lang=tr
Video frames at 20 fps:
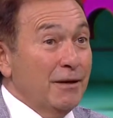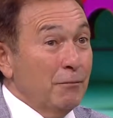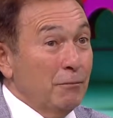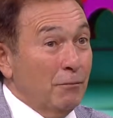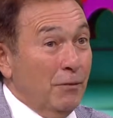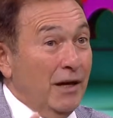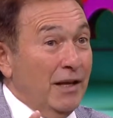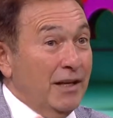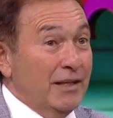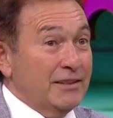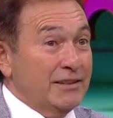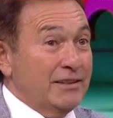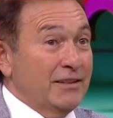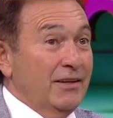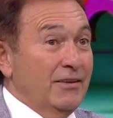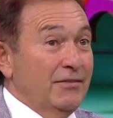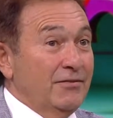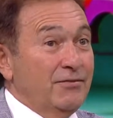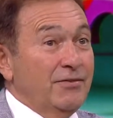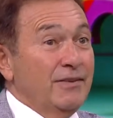
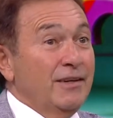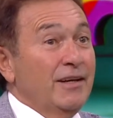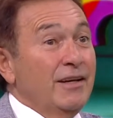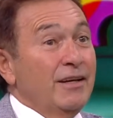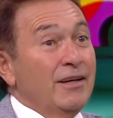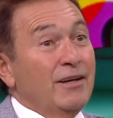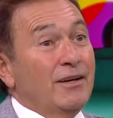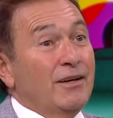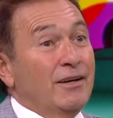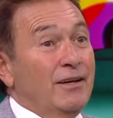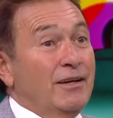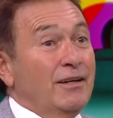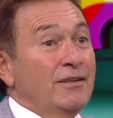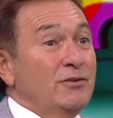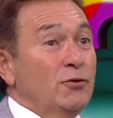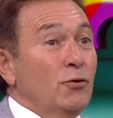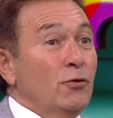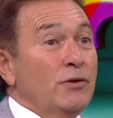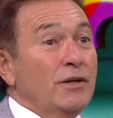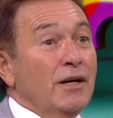maalesef e,
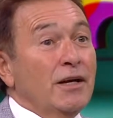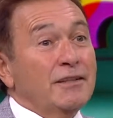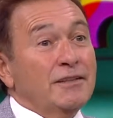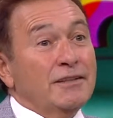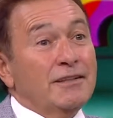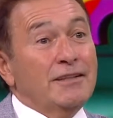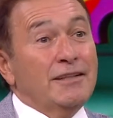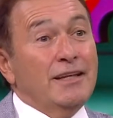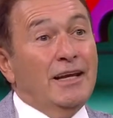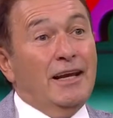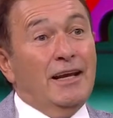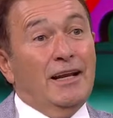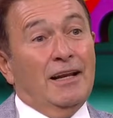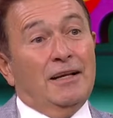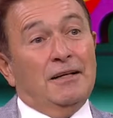çok yatkın Hocam, değiller.